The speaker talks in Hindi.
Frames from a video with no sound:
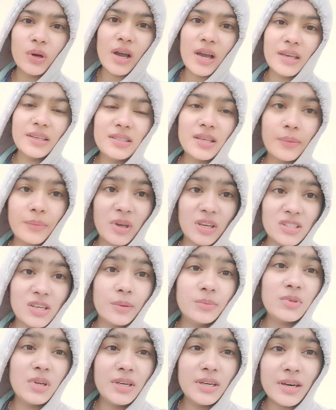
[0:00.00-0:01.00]
गाइस हम
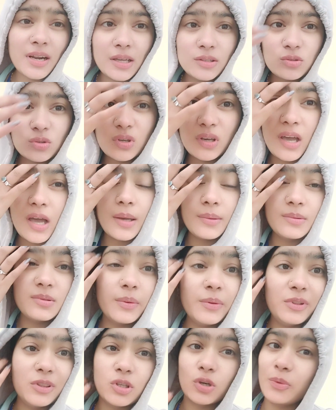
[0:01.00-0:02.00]
एग्ज़ाम सेंटर आ चुके हैं आपसे
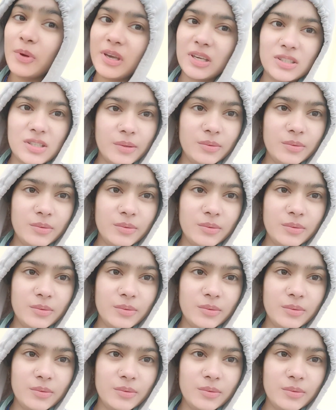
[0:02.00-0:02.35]
मिलती हूँ मैं एग्ज़ाम